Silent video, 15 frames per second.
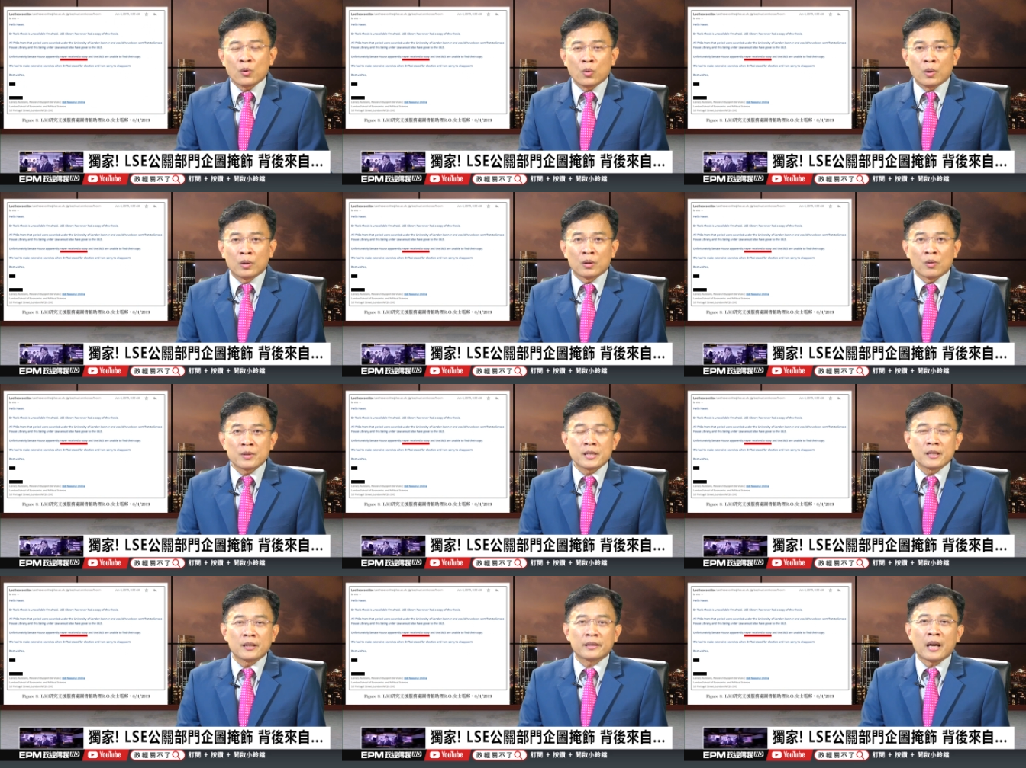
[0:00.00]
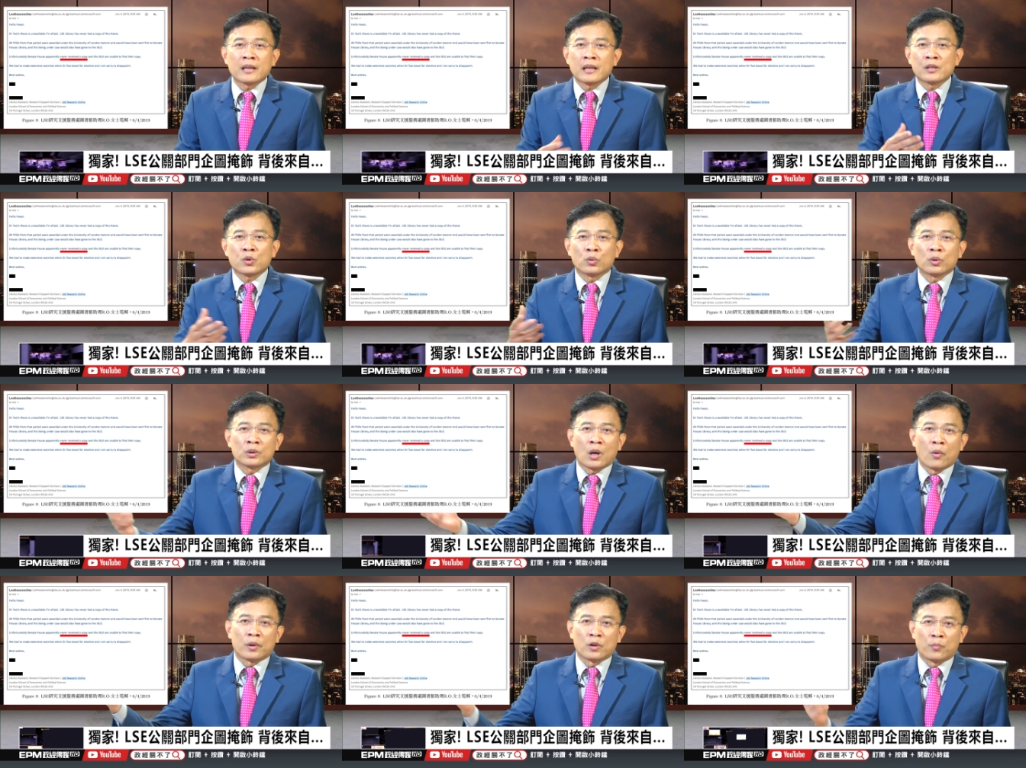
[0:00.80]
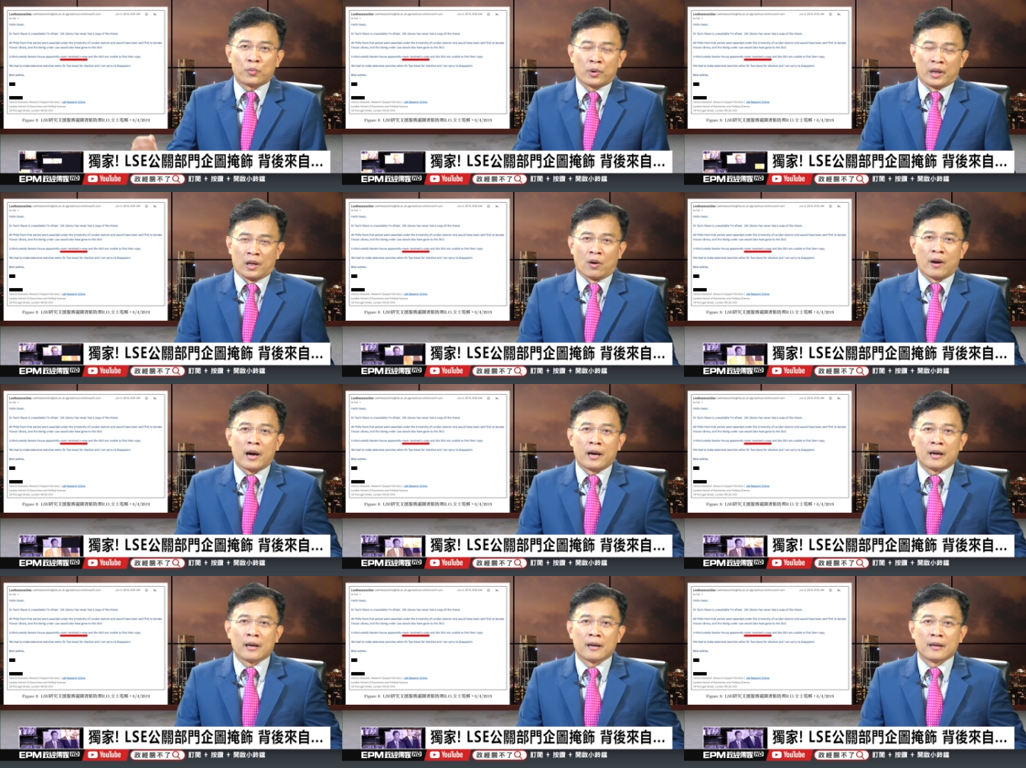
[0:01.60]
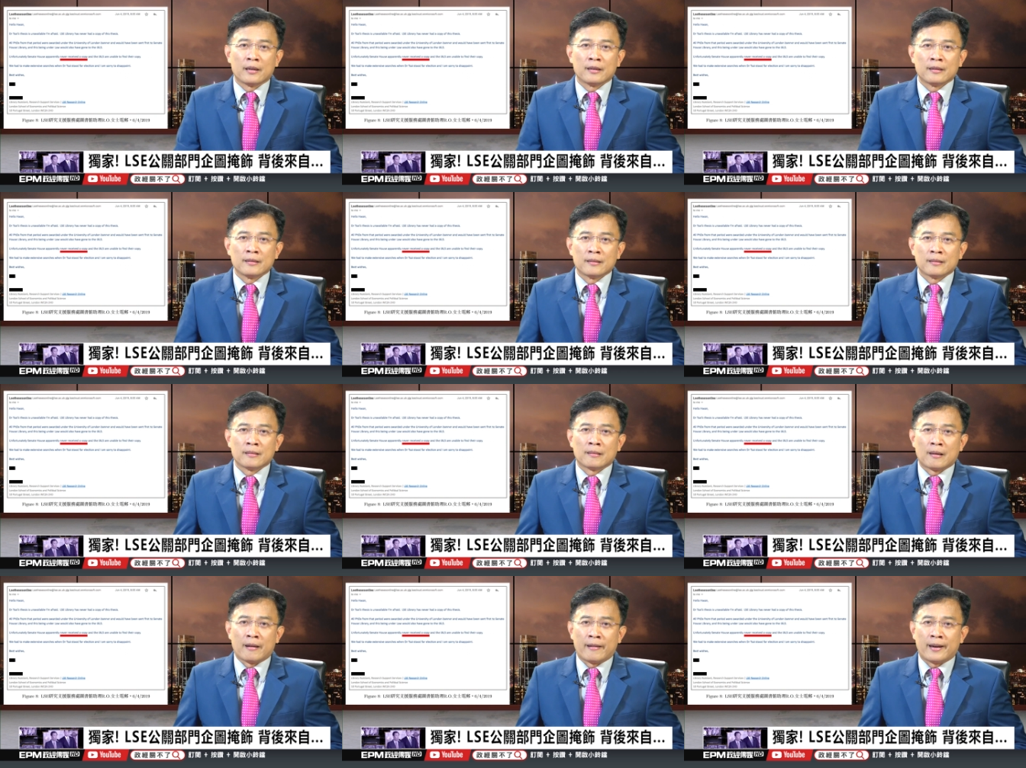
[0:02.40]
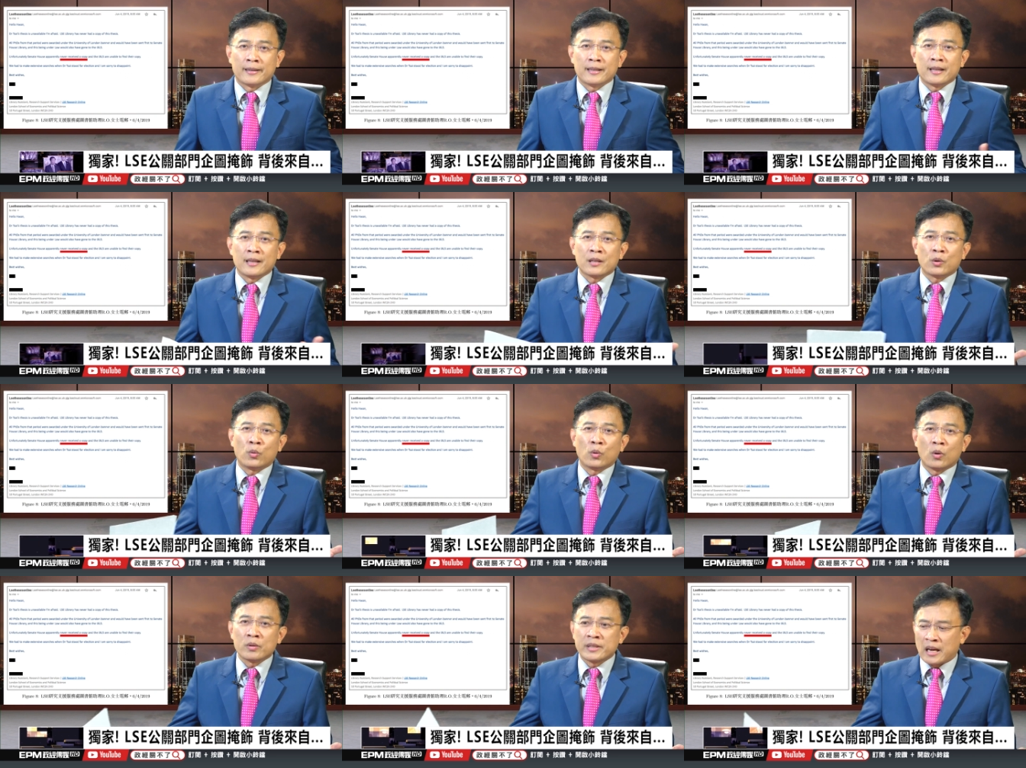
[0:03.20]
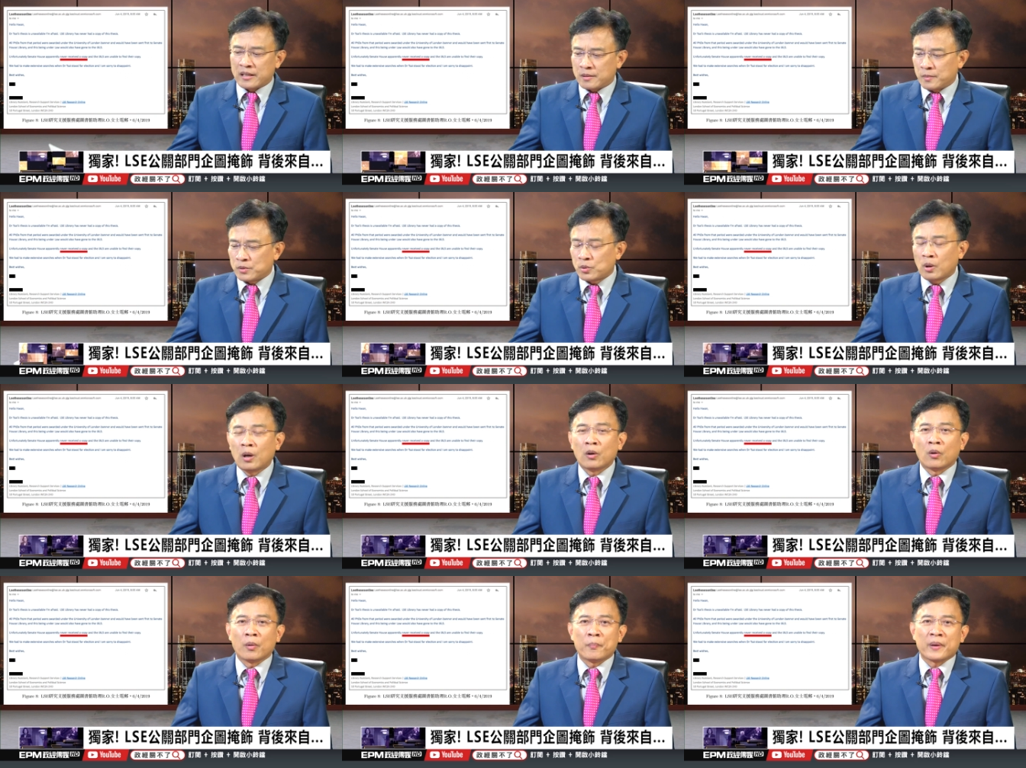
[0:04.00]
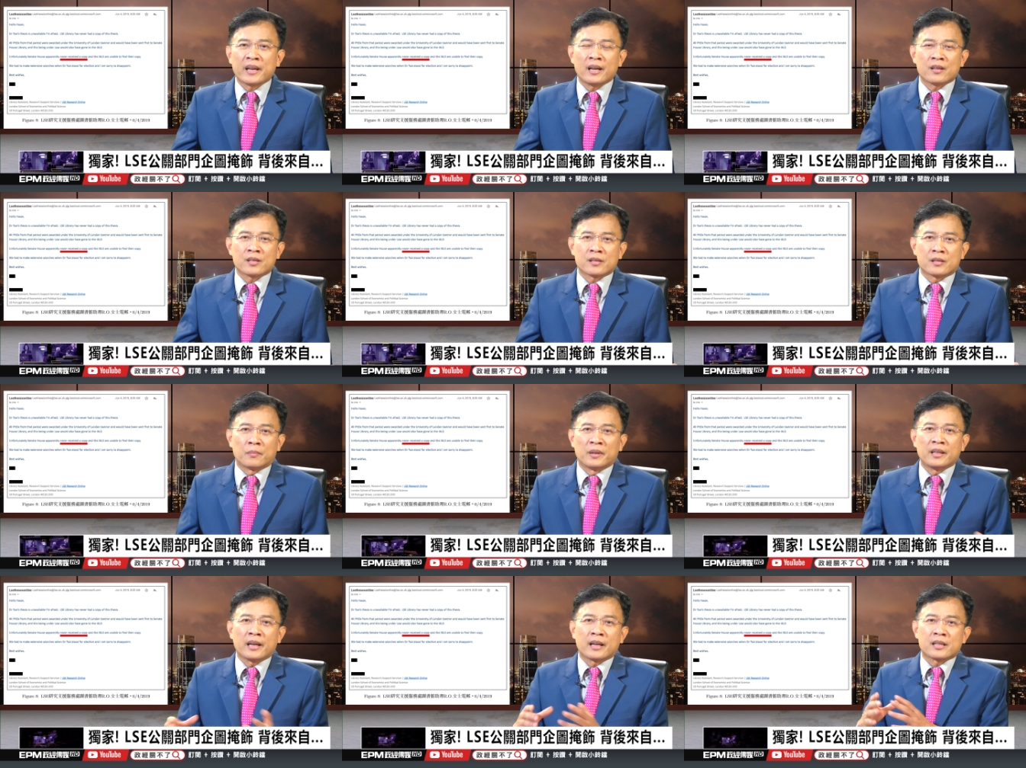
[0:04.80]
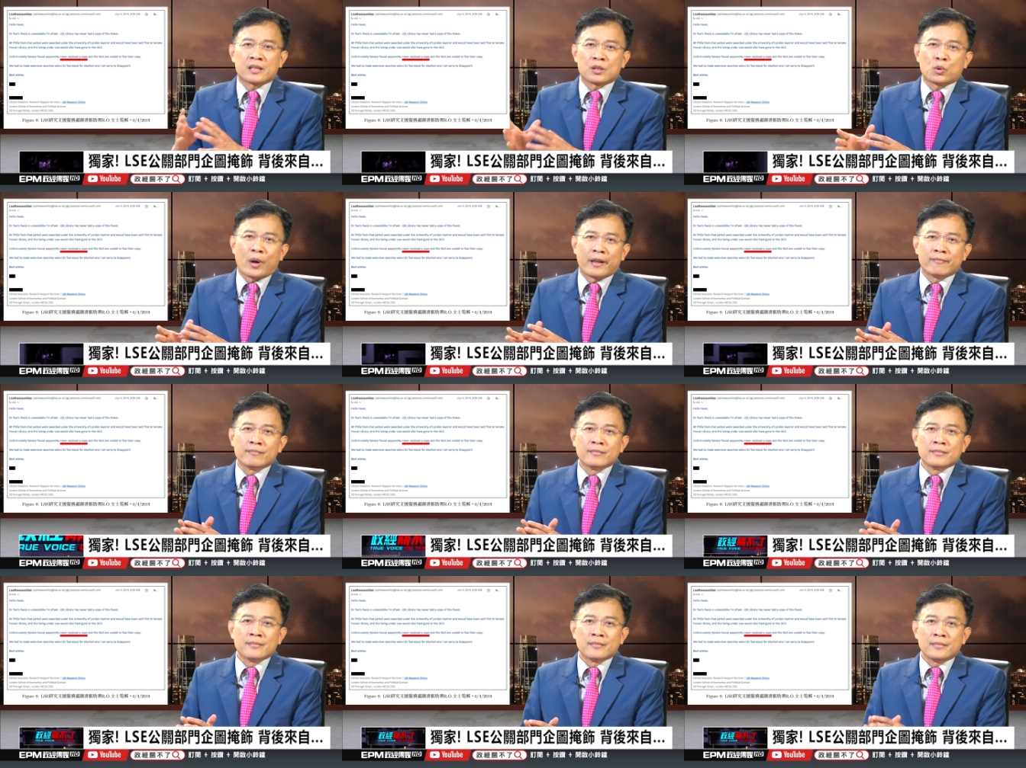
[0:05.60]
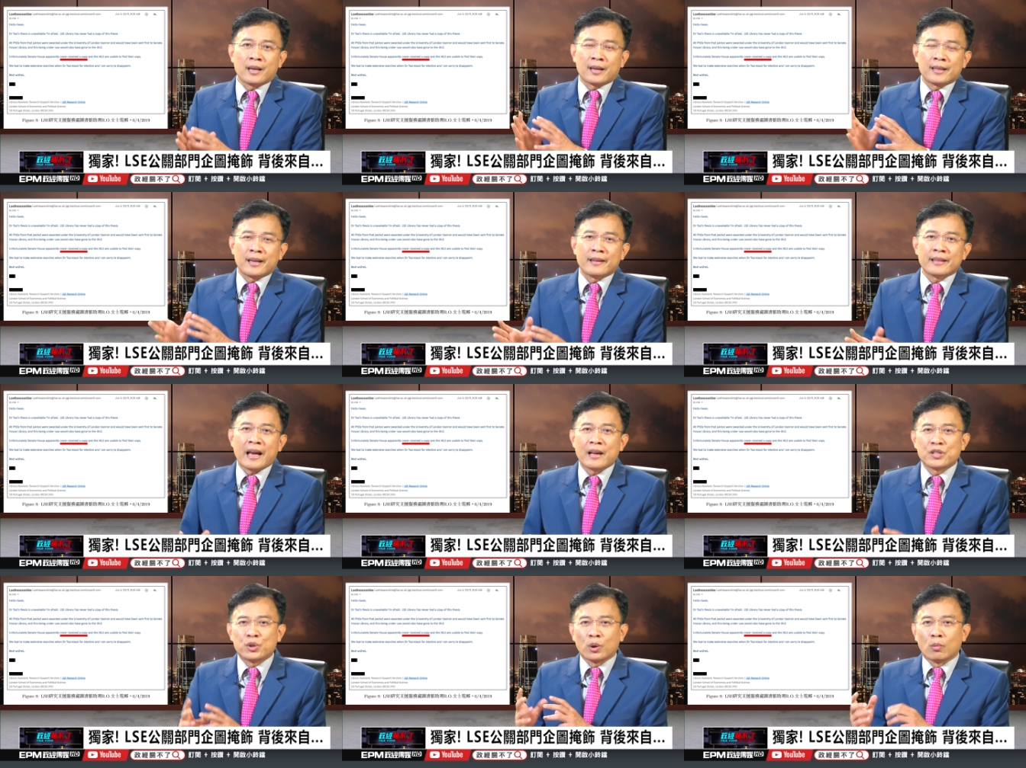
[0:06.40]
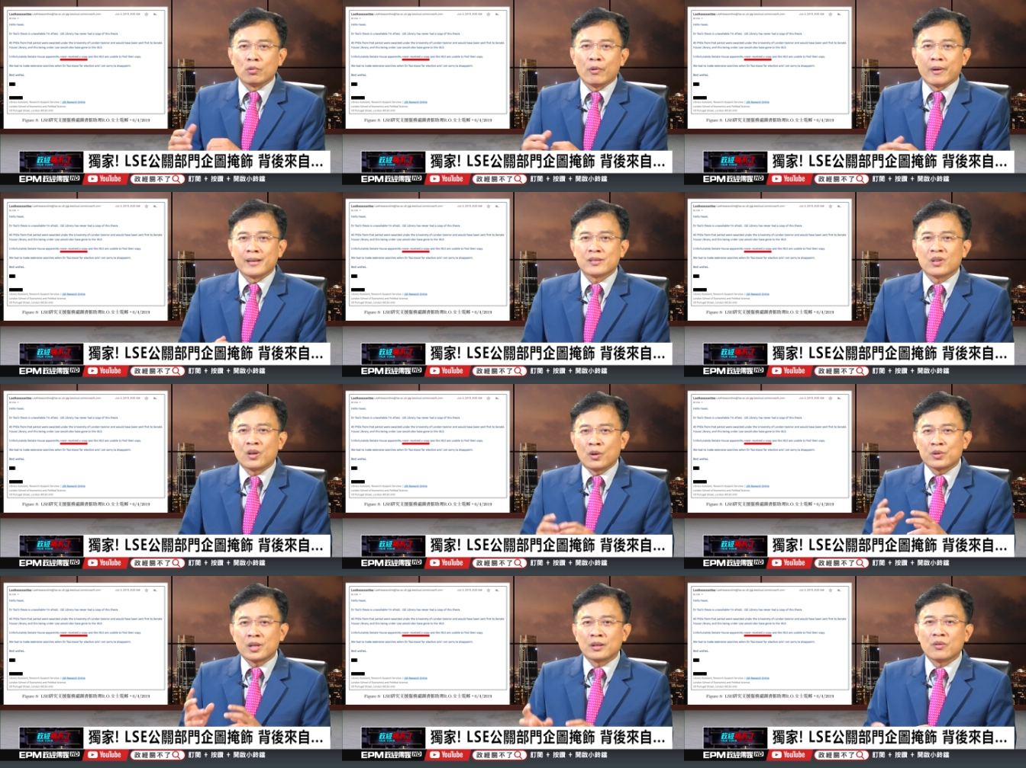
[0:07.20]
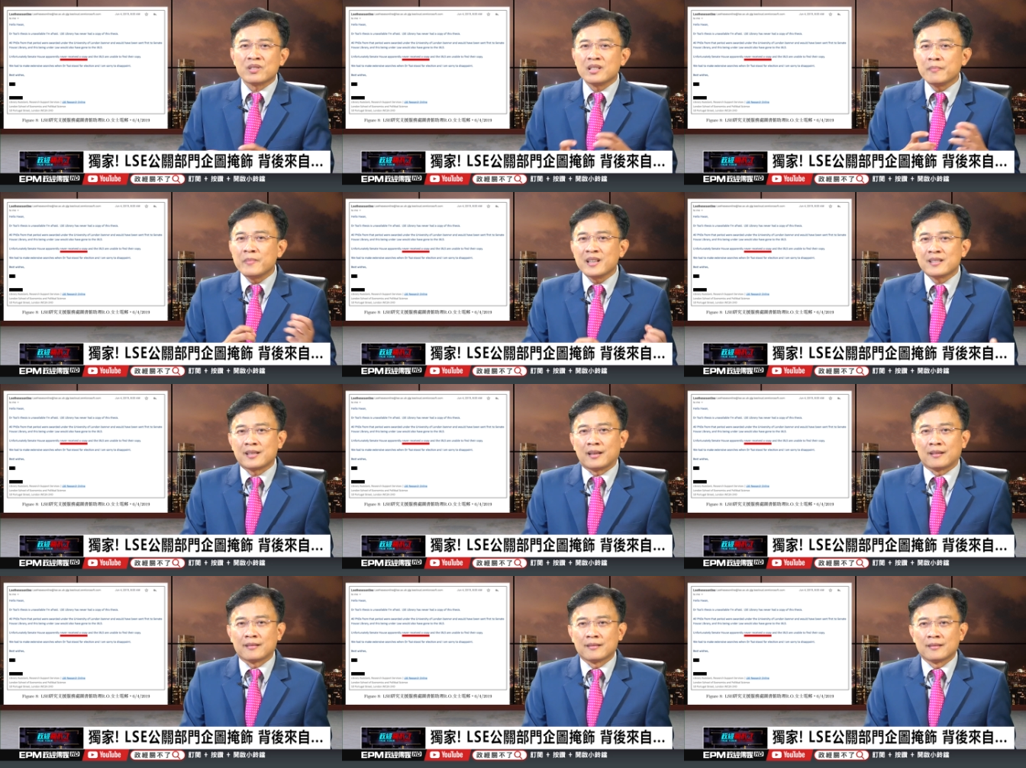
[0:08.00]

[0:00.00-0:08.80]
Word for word: 过的东西，当然从头到尾都不会有啊。好啊，那你胡乱讲什么？说哦，because 什么那个时段、那个年代久不远，所以有些东西 missing，